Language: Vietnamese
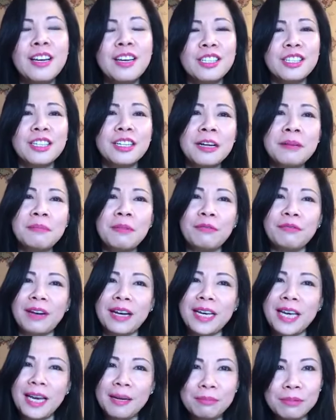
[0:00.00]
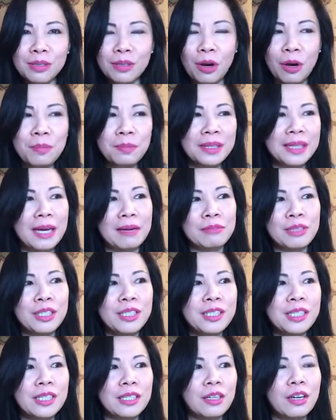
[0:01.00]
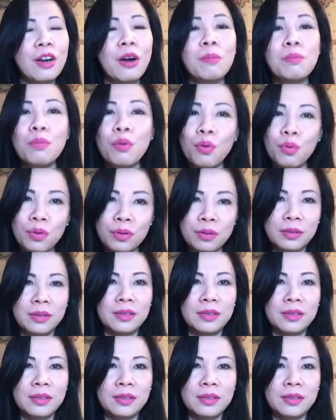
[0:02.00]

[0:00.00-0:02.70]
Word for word: cho nên mình phải ép đứa con mình làm những cái chuyện nó không muốn